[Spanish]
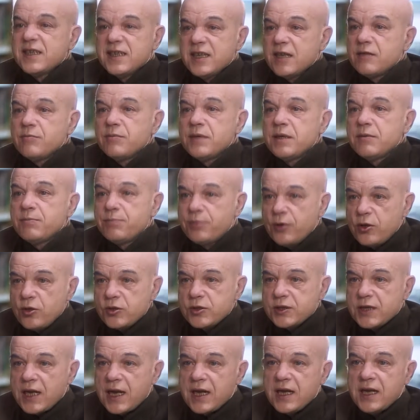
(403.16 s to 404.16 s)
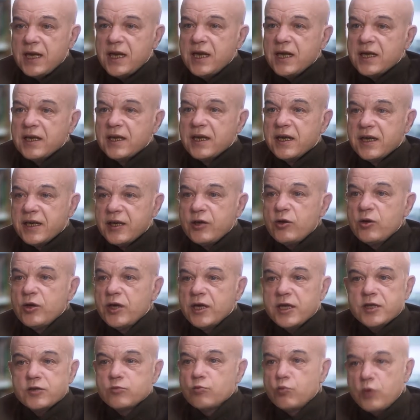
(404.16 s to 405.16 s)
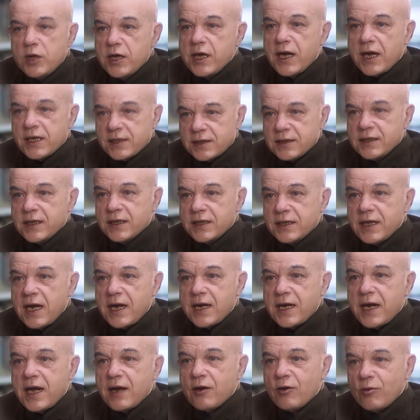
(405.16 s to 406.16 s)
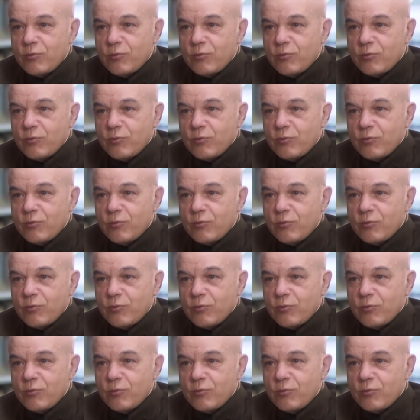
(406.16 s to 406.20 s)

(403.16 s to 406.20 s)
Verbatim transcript: y en mi prosa, que creo que es muy castellana,